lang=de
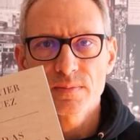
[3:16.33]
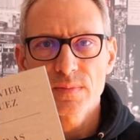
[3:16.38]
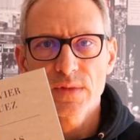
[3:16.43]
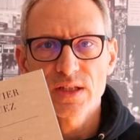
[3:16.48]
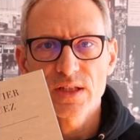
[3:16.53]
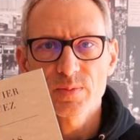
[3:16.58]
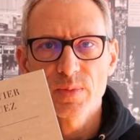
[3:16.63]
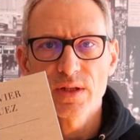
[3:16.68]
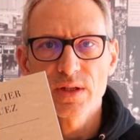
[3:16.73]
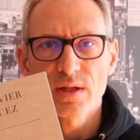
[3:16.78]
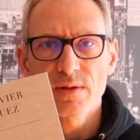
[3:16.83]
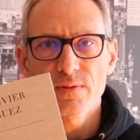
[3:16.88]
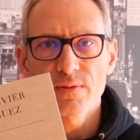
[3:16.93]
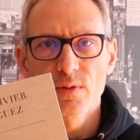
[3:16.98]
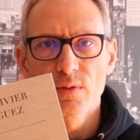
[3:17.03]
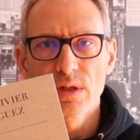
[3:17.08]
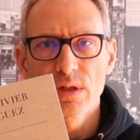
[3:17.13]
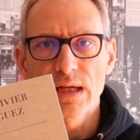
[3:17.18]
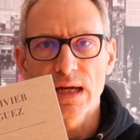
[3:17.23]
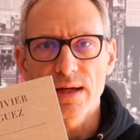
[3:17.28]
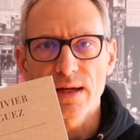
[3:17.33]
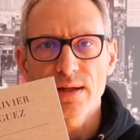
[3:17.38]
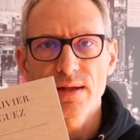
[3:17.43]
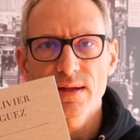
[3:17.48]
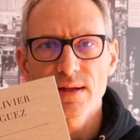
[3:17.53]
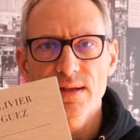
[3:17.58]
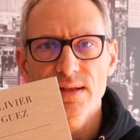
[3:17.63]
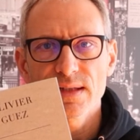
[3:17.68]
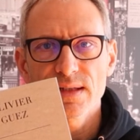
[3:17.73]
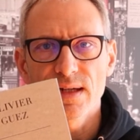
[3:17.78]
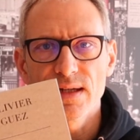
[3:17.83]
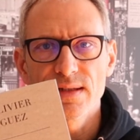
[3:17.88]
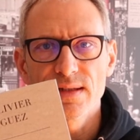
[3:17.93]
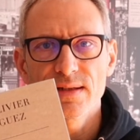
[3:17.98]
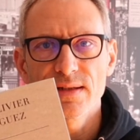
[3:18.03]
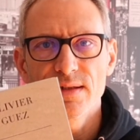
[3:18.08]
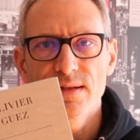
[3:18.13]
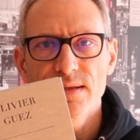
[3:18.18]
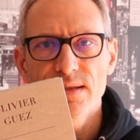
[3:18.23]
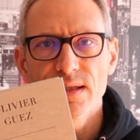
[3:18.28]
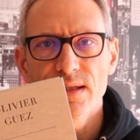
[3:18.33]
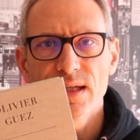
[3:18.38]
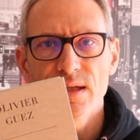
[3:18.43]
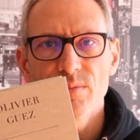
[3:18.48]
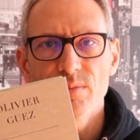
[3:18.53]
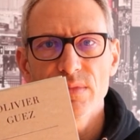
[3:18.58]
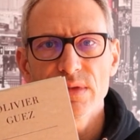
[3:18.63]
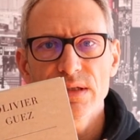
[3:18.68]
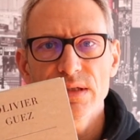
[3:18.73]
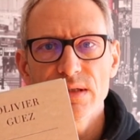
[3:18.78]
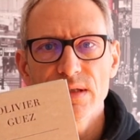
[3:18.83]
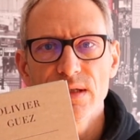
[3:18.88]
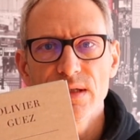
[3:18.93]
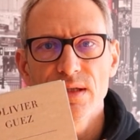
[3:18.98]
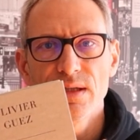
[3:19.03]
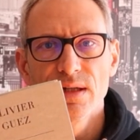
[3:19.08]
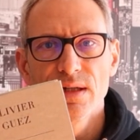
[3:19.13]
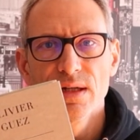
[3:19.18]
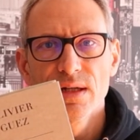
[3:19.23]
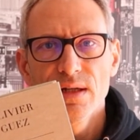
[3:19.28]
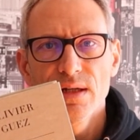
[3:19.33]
das betrifft nun die andere Seite des Lebens, die,